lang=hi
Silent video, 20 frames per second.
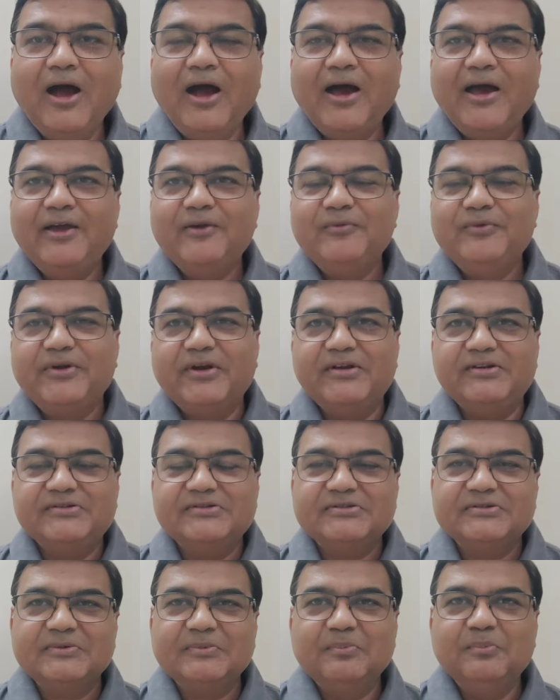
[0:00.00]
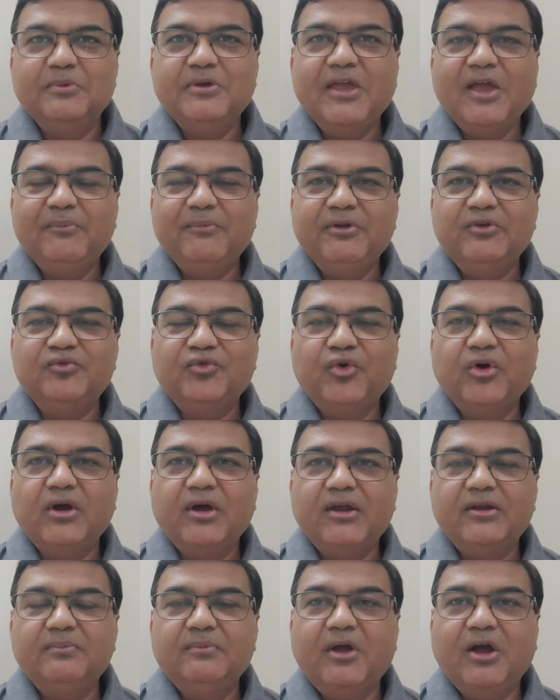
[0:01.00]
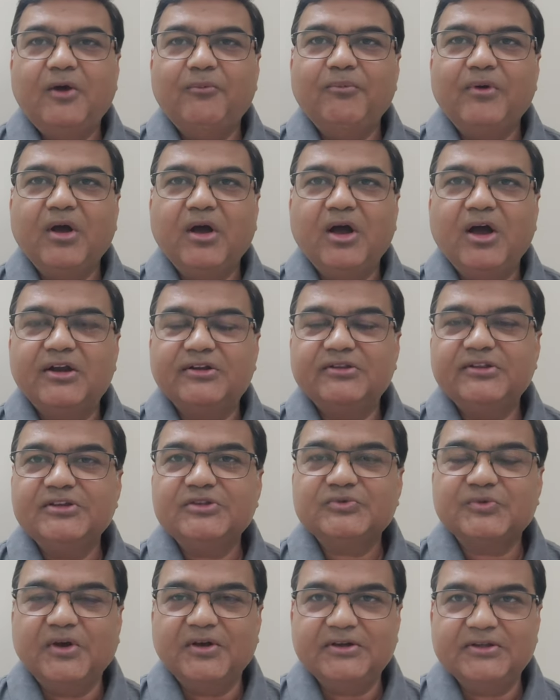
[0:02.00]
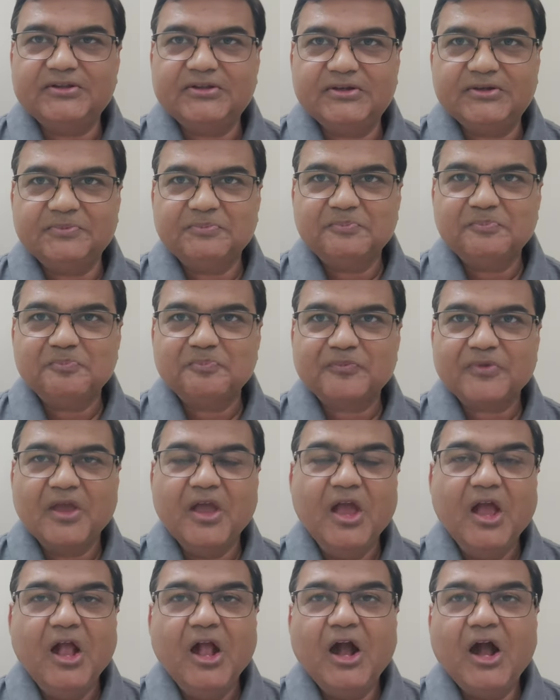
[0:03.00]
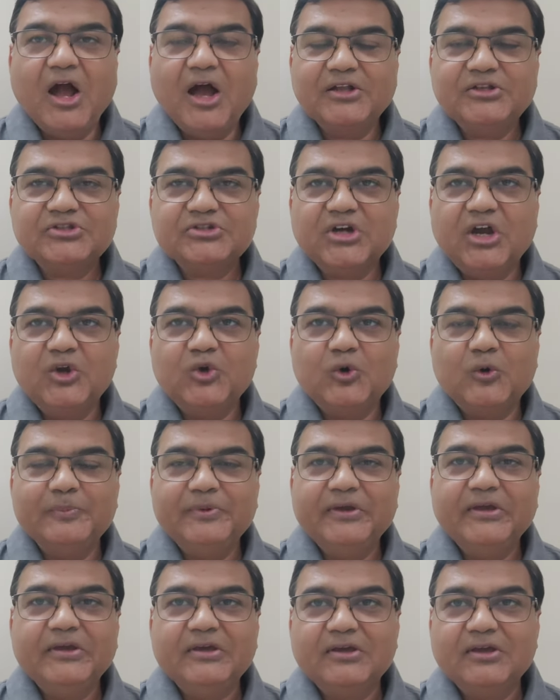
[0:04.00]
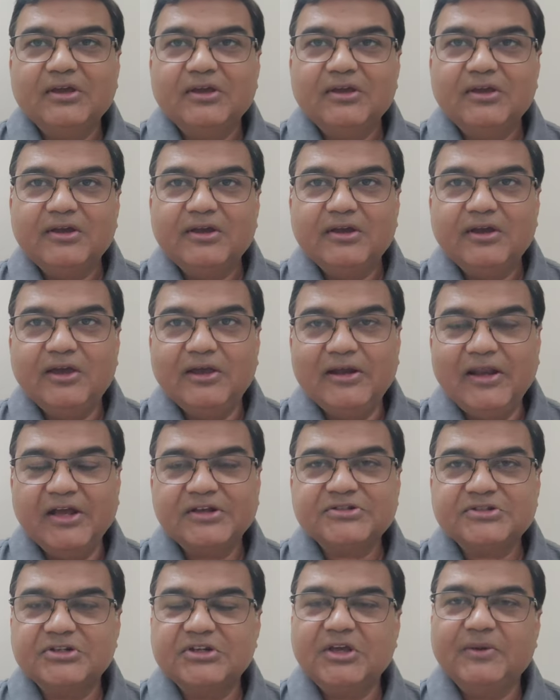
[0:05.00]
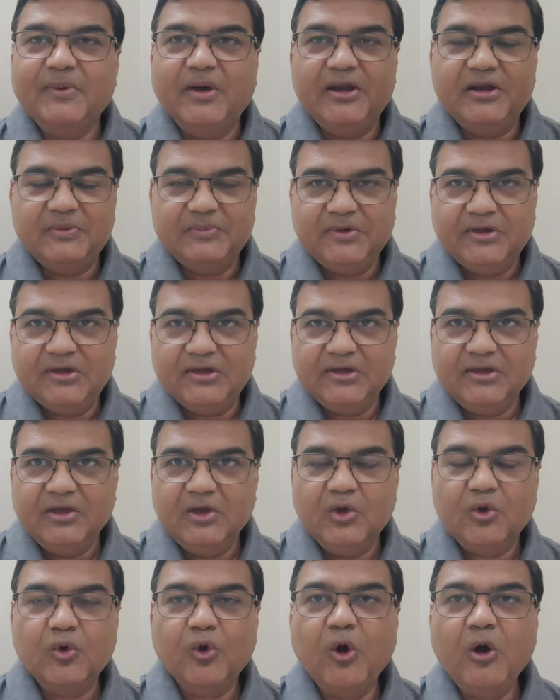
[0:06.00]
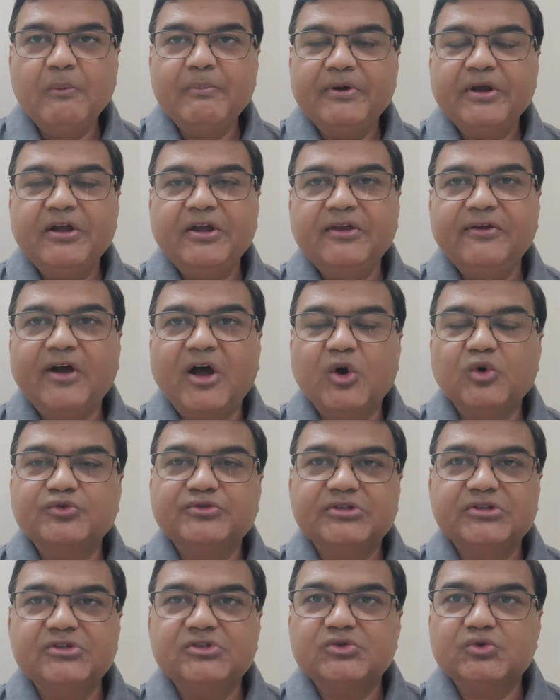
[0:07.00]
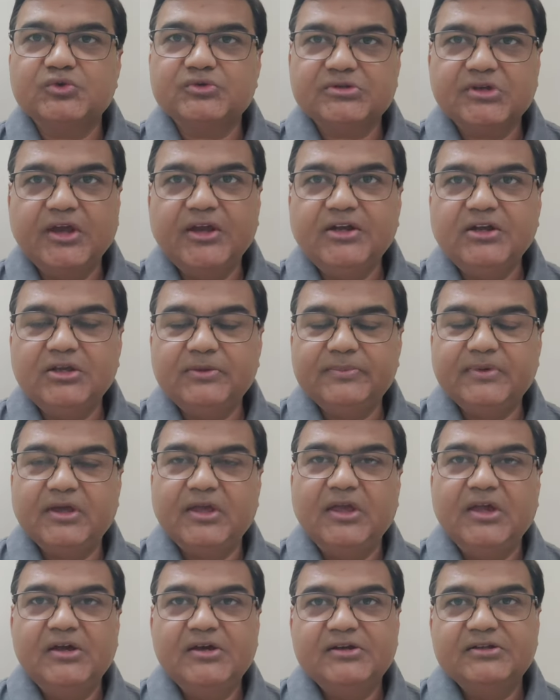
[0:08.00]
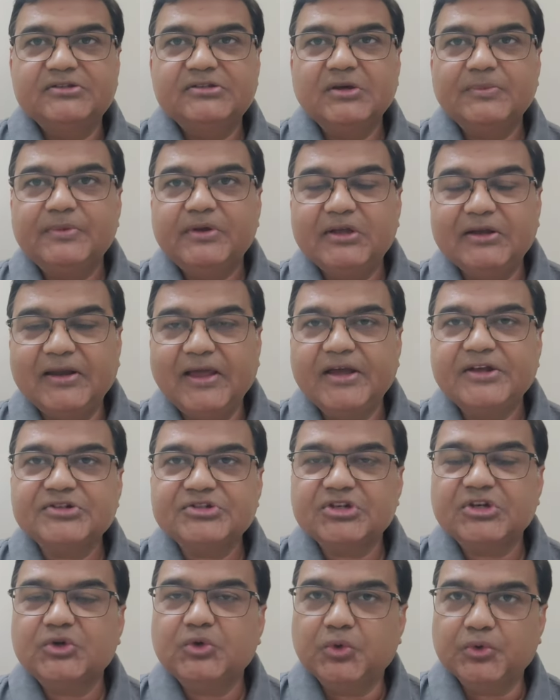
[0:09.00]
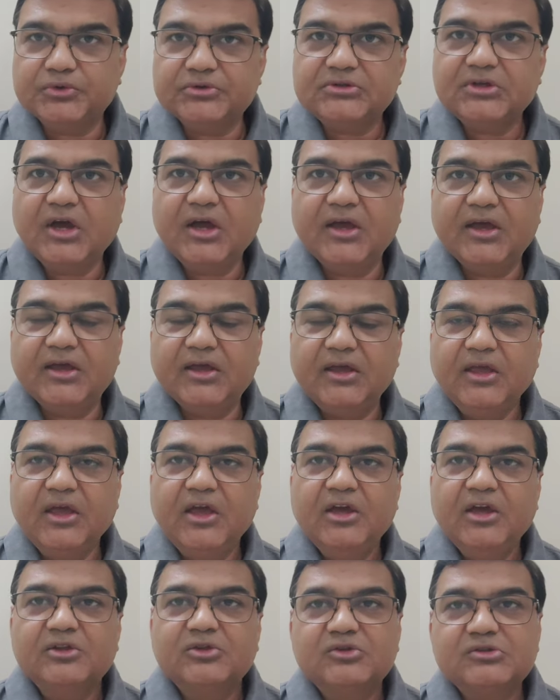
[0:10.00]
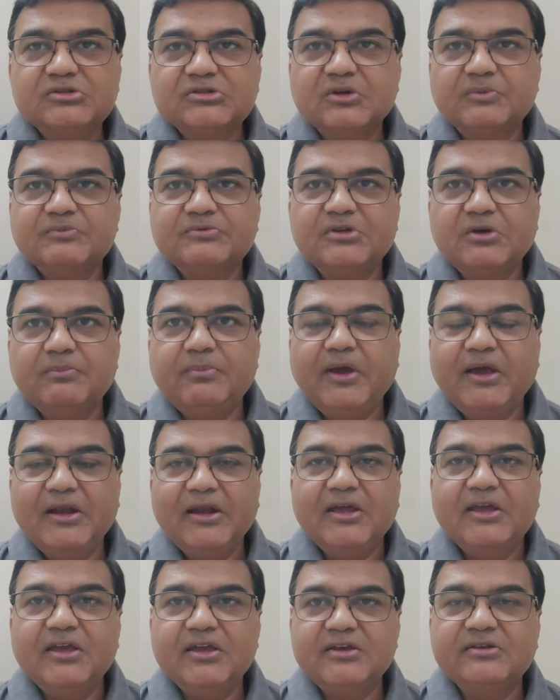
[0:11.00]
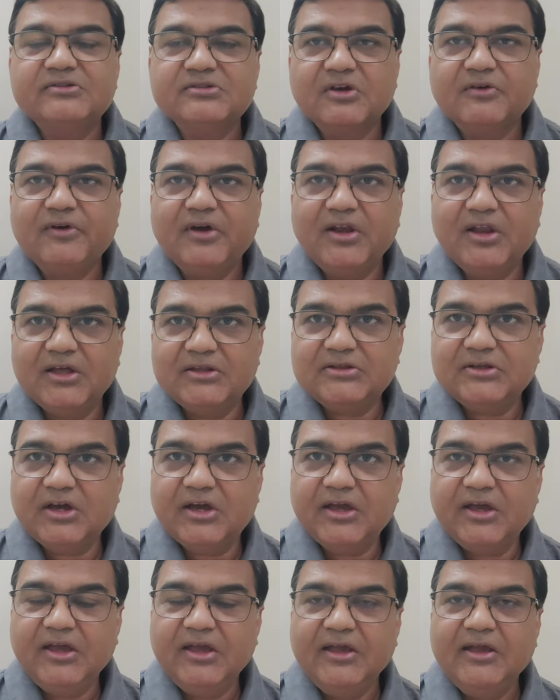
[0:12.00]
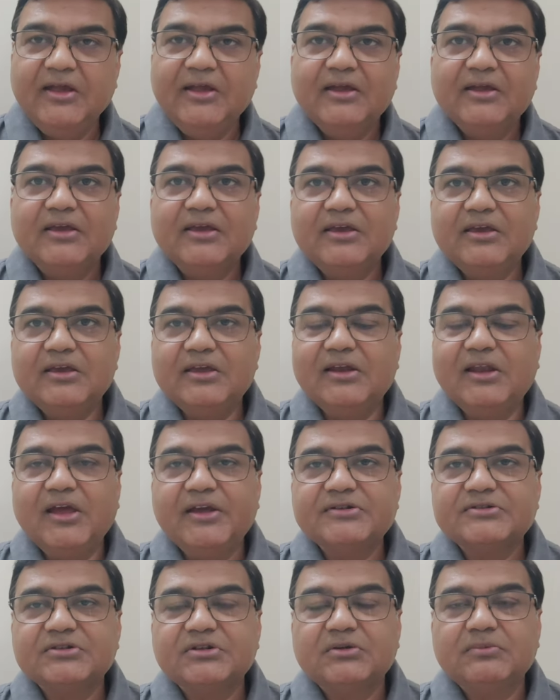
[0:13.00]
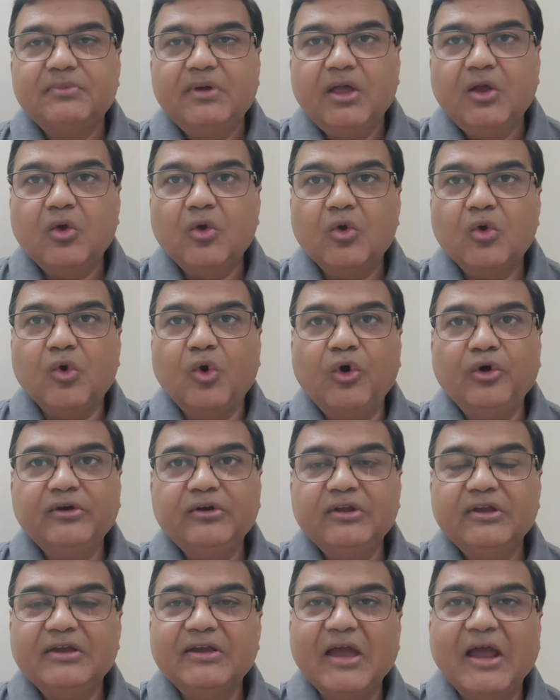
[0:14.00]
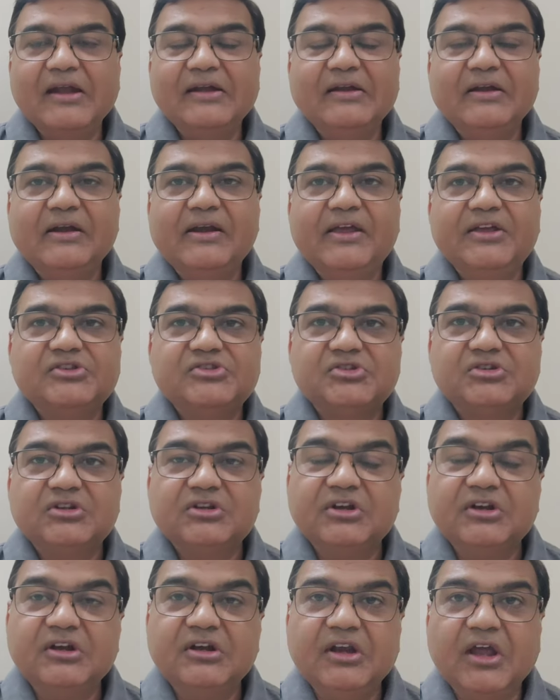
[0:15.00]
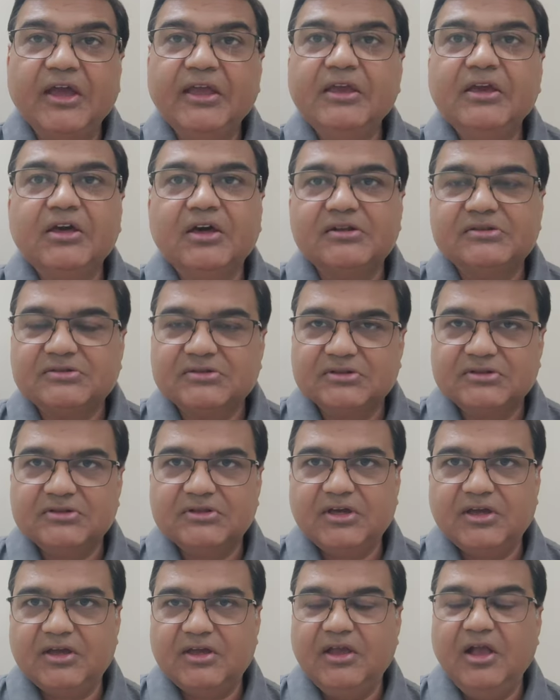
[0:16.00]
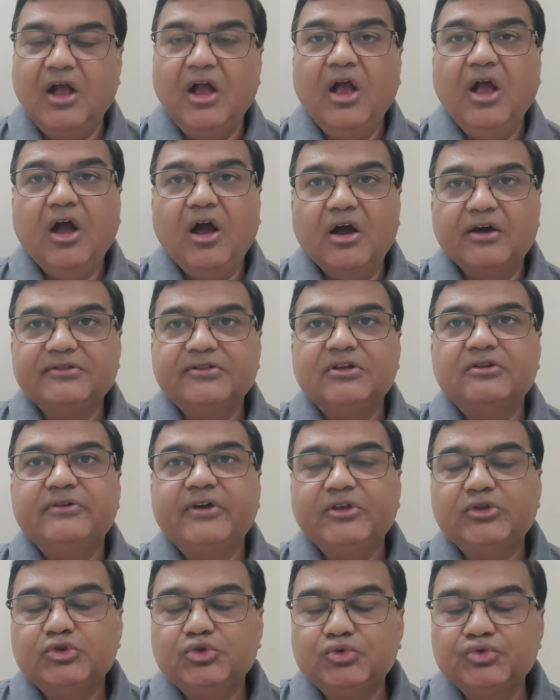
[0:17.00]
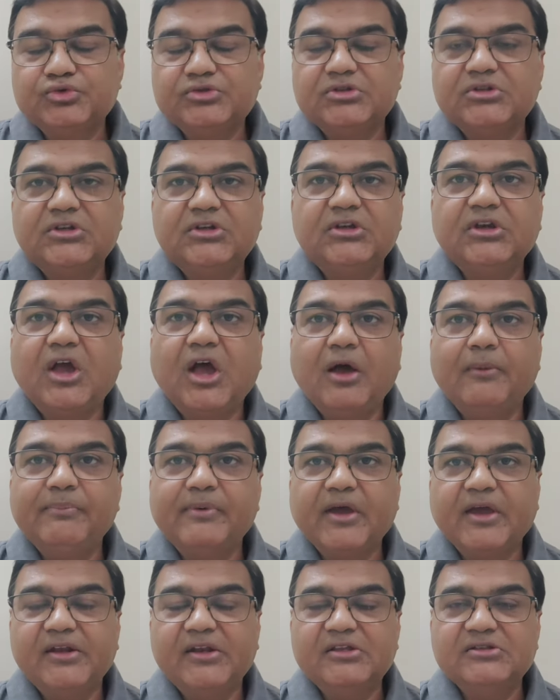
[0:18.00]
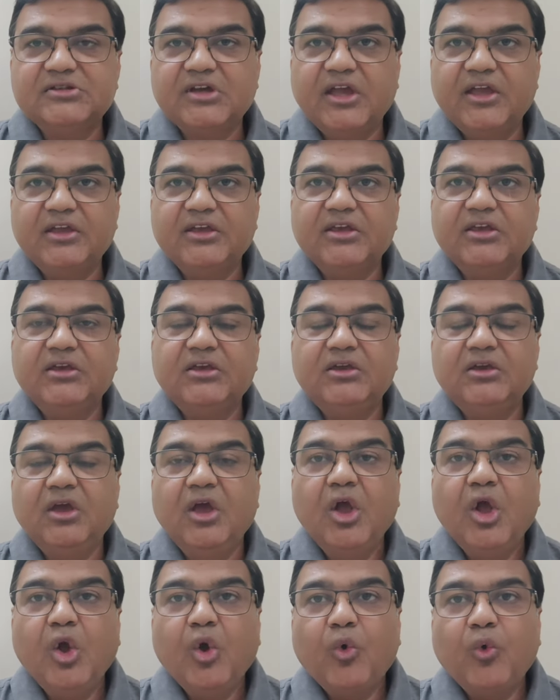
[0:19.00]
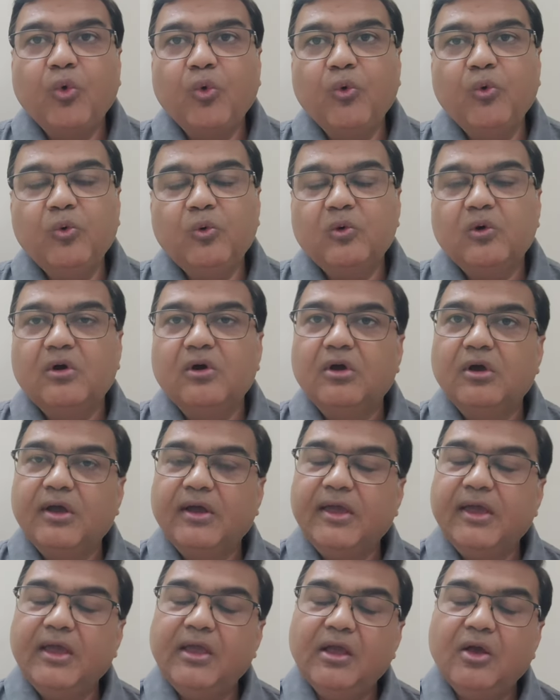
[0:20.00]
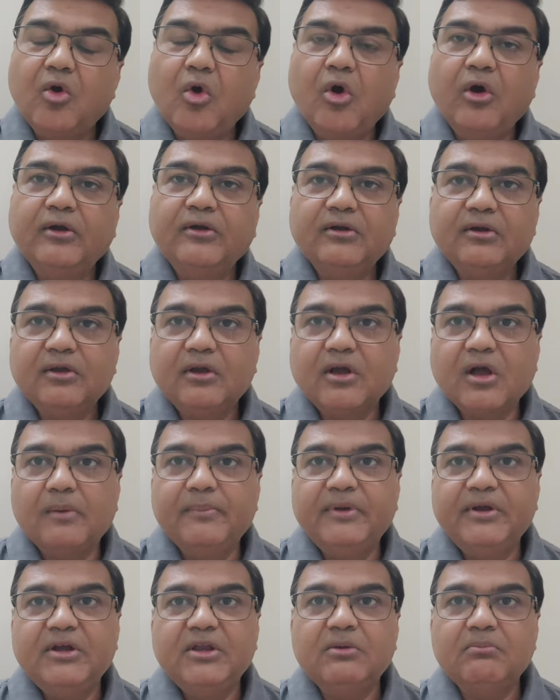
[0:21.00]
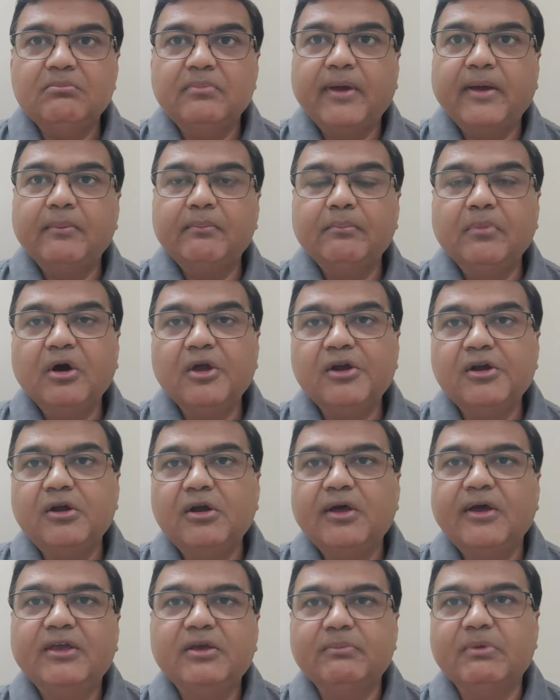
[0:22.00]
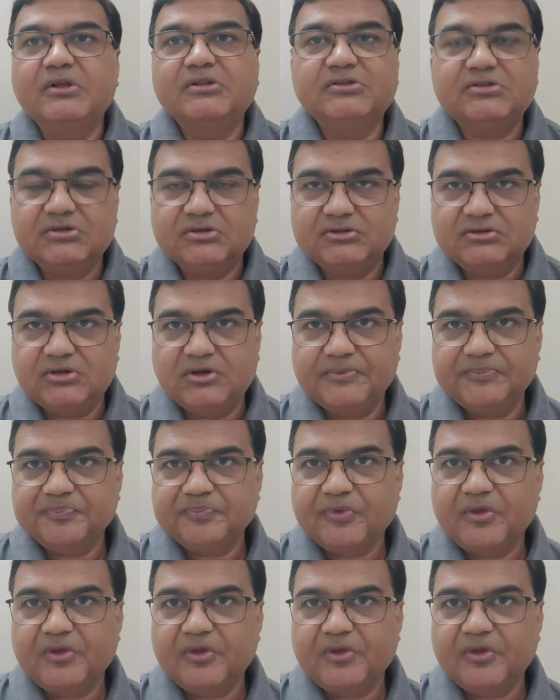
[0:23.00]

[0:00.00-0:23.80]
हाय फ्रेंड्स बीएम इन्फो गाइड में आपका हार्दिक स्वागत है आज का टॉपिक इलेक्शन के बारे में है कोऑपरेटिव हाउसिंग सोसाइटी में जब इलेक्शन होता है तो सबसे पहले ये सवाल आता है कि इलेक्शन में कौन कैंडिडेचर नहीं कर सकता है अदरवाइज दूसरी आप कहने जाए कि हु के कौन कमिटी मेंबर नहीं बन सकता